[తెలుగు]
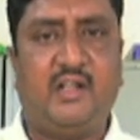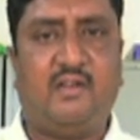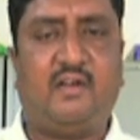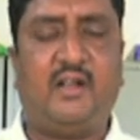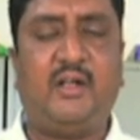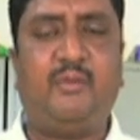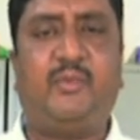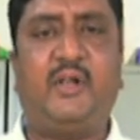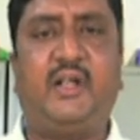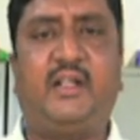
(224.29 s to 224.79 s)

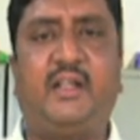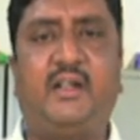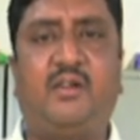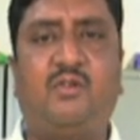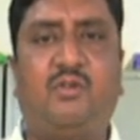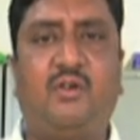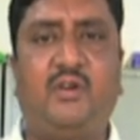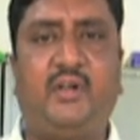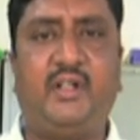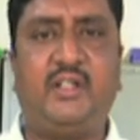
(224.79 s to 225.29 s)
వారు ఇప్పటికే
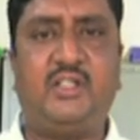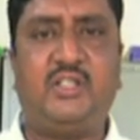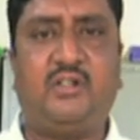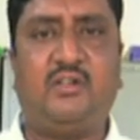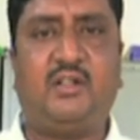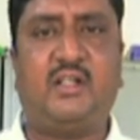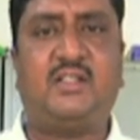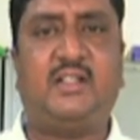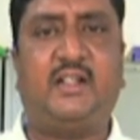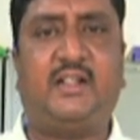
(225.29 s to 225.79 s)
కోర్టు నుంచి
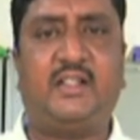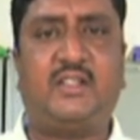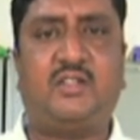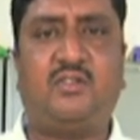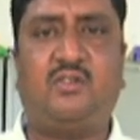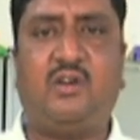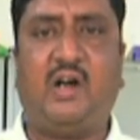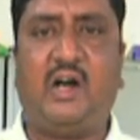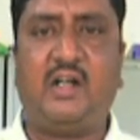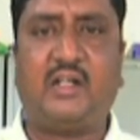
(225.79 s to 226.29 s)
కూడా
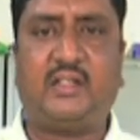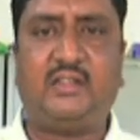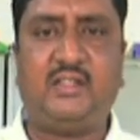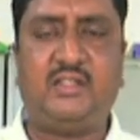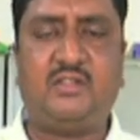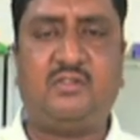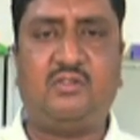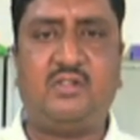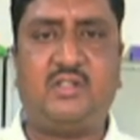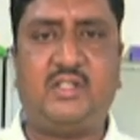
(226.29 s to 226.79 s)
సెటస్కో ఆర్డర్
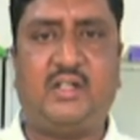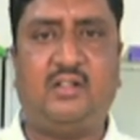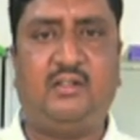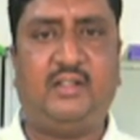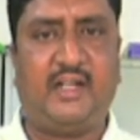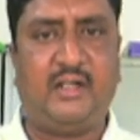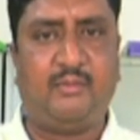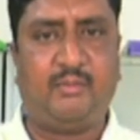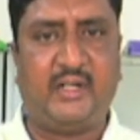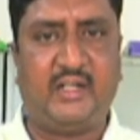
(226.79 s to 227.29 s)
తీసుకొచ్చారు
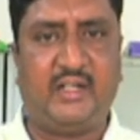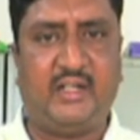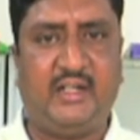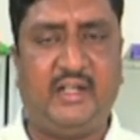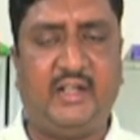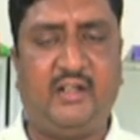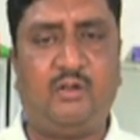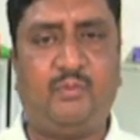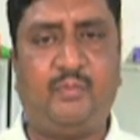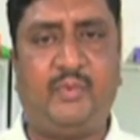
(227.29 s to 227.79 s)
దానిపైన
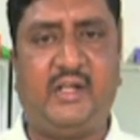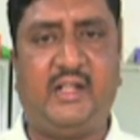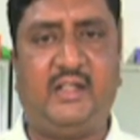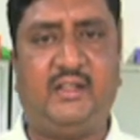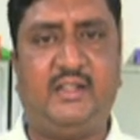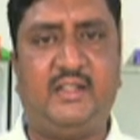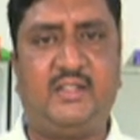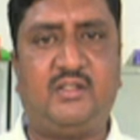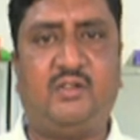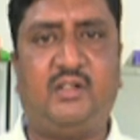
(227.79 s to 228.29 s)
లీగల్ ఒపీనియన్
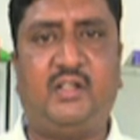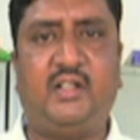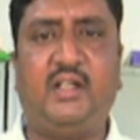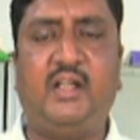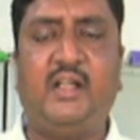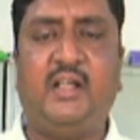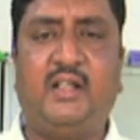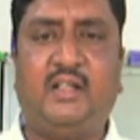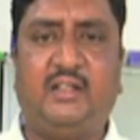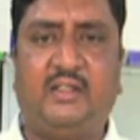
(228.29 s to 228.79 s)
తీసుకొని
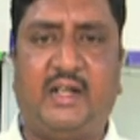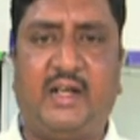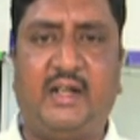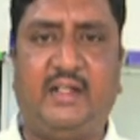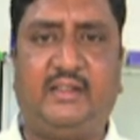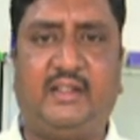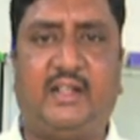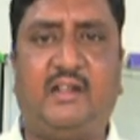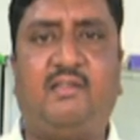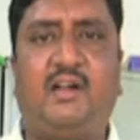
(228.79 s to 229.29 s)

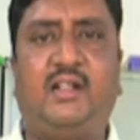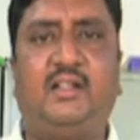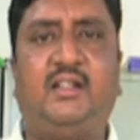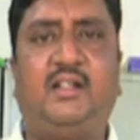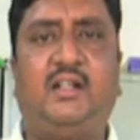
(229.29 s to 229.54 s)
దాని తర్వాత